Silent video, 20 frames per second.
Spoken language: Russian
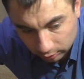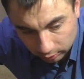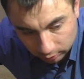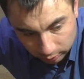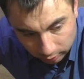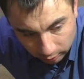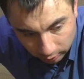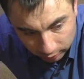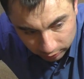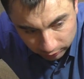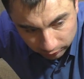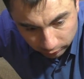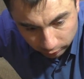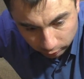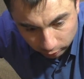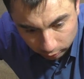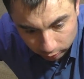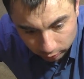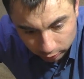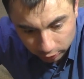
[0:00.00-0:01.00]

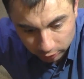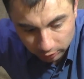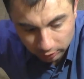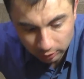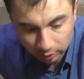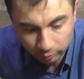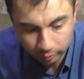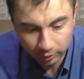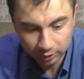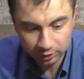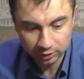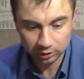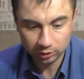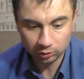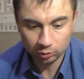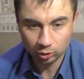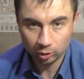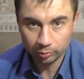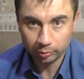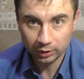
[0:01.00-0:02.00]
развел жидкую
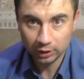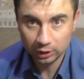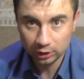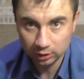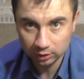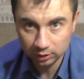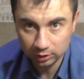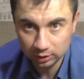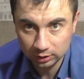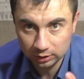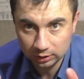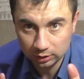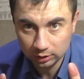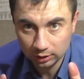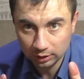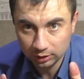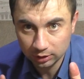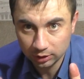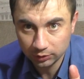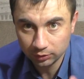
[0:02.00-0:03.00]
эпоксидку, опять же, с
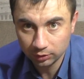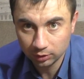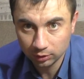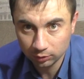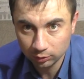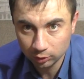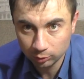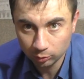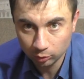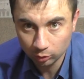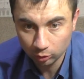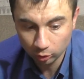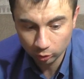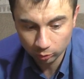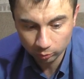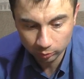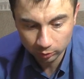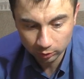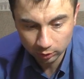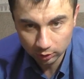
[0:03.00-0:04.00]
активированным
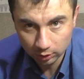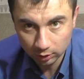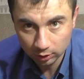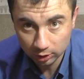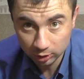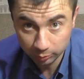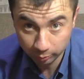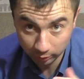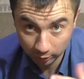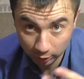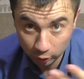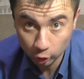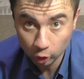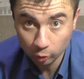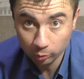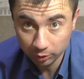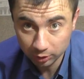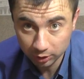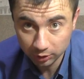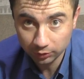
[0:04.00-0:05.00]
углем, с
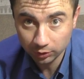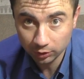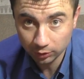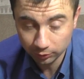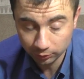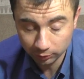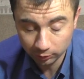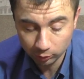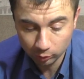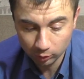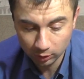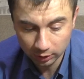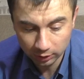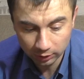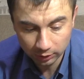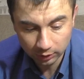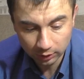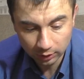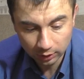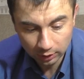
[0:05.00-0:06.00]
порошком активированного
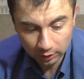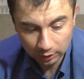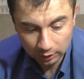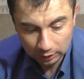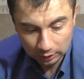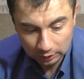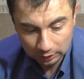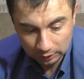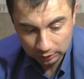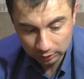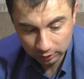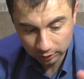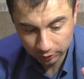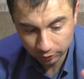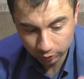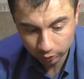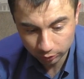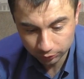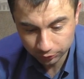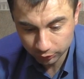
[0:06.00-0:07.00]
угля, э,
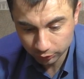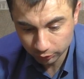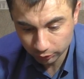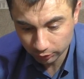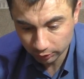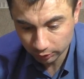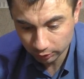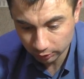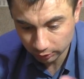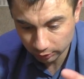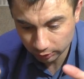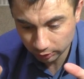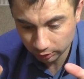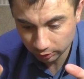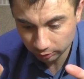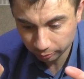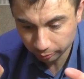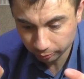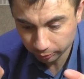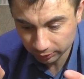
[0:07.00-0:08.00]
нанес все это
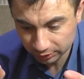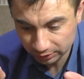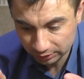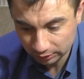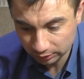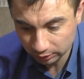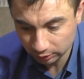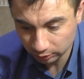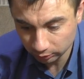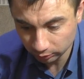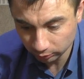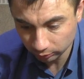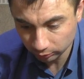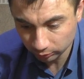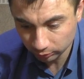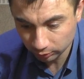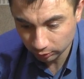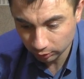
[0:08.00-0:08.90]
и посадил.